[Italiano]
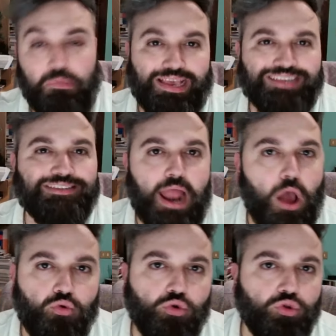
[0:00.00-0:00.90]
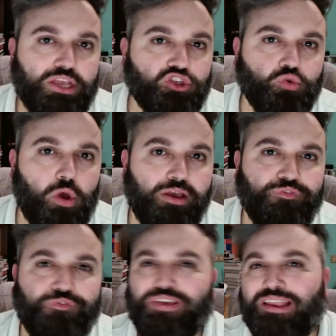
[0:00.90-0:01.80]
che sarà uno dei suoi
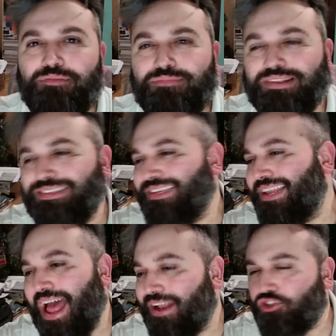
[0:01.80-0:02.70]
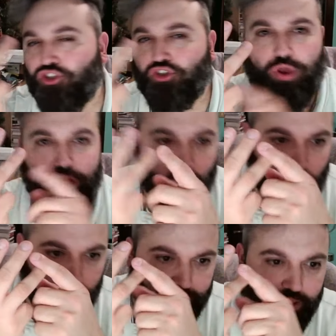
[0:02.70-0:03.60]
film di lancio
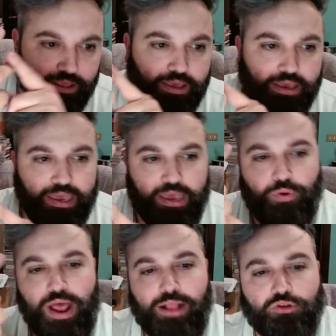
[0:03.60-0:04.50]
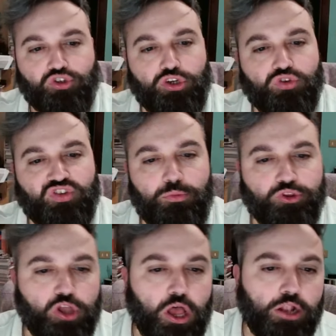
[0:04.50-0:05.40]
enormi e un altro ce lo siamo
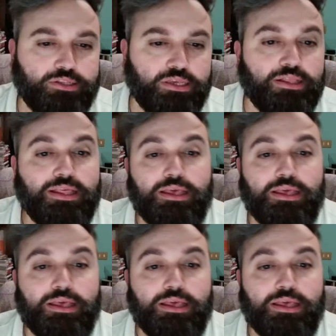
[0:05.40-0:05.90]
tolti.